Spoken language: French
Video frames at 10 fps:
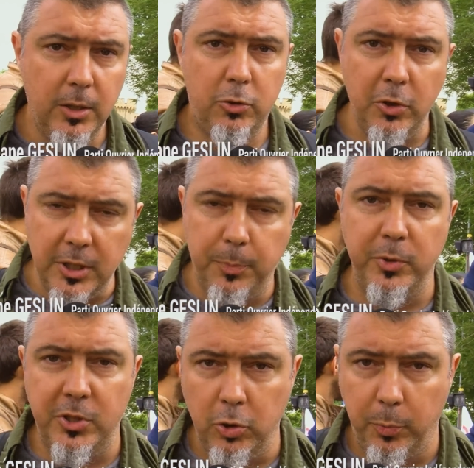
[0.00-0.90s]
sur cette
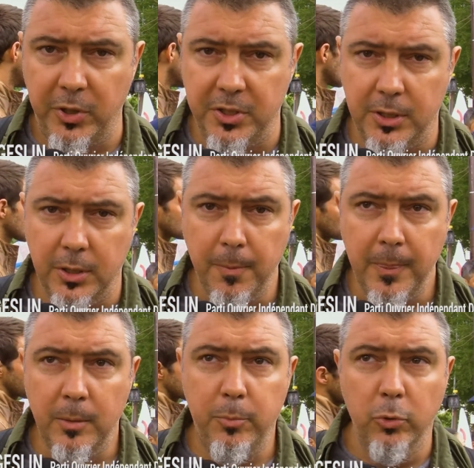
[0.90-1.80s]
position politique.
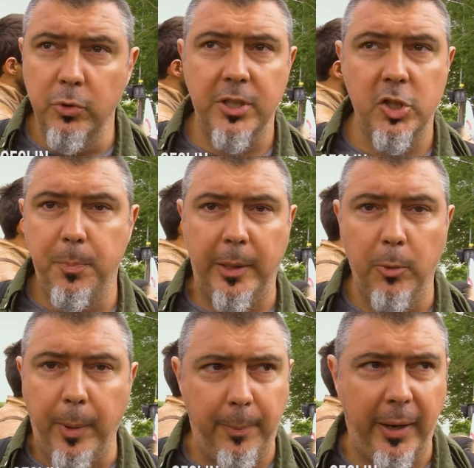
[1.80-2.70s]
Pour nous, il ne s'agit pas de
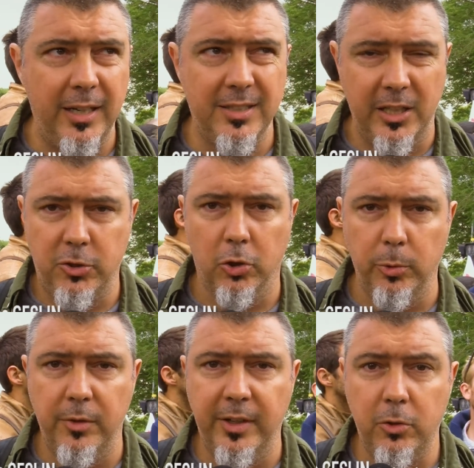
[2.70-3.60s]
préparer les élections en
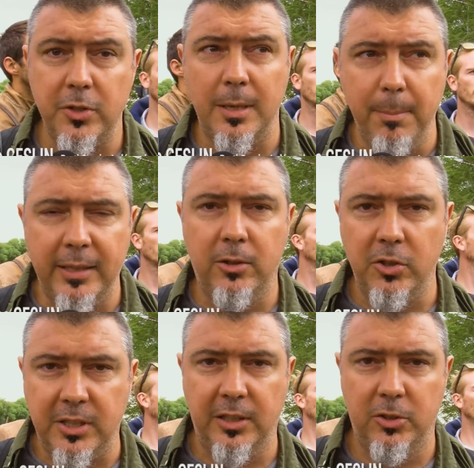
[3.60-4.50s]
2022, c'est maintenant que c'est